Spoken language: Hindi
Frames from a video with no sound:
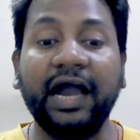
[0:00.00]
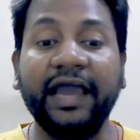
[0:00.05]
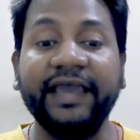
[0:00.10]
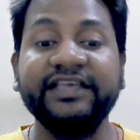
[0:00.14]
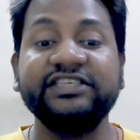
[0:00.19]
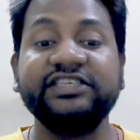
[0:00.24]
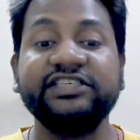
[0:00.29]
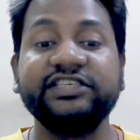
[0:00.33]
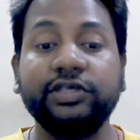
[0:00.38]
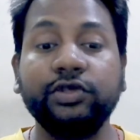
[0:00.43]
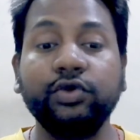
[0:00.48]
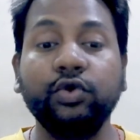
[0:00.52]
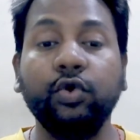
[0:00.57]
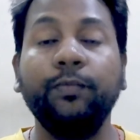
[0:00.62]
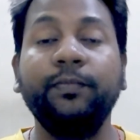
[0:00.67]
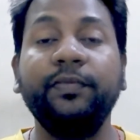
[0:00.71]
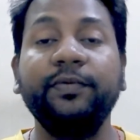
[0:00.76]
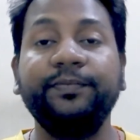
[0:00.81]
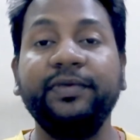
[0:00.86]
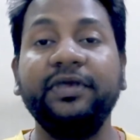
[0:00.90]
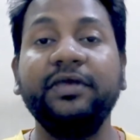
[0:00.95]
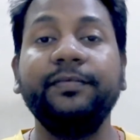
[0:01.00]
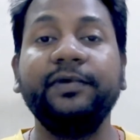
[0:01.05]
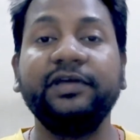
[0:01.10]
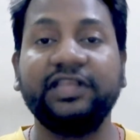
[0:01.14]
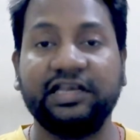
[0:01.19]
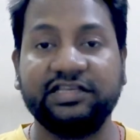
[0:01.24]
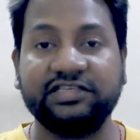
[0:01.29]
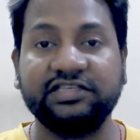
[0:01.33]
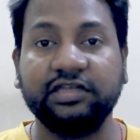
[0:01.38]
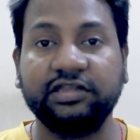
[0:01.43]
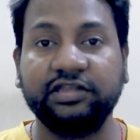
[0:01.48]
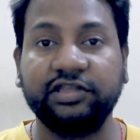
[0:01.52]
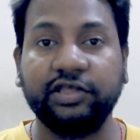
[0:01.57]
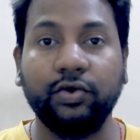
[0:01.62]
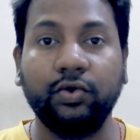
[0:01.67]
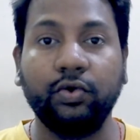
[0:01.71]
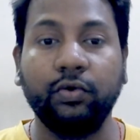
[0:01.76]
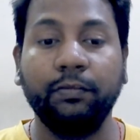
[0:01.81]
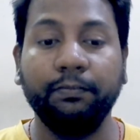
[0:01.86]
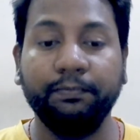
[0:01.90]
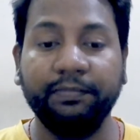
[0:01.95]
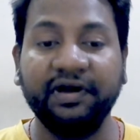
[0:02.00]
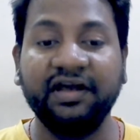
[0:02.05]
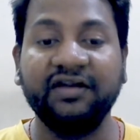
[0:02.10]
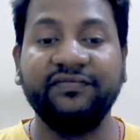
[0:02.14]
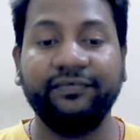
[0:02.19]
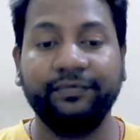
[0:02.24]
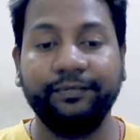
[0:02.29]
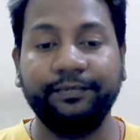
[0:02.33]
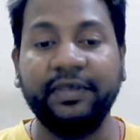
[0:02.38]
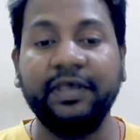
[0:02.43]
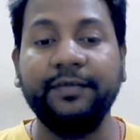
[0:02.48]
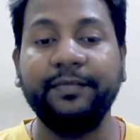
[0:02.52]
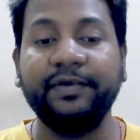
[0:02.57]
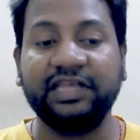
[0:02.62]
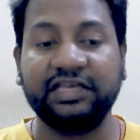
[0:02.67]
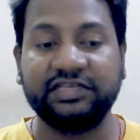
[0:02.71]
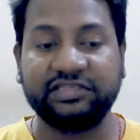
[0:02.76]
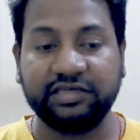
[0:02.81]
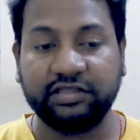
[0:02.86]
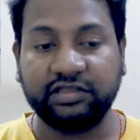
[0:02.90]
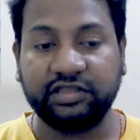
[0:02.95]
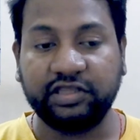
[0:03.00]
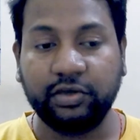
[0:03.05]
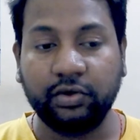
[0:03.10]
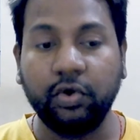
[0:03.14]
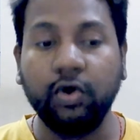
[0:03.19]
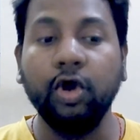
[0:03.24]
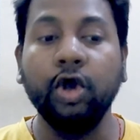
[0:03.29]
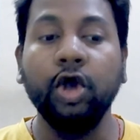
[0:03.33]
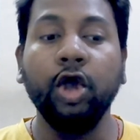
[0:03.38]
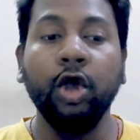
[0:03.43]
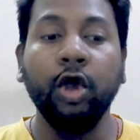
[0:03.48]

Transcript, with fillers: आइस क्यूब भी बना सकते हो बर्फ भी बना सकते हो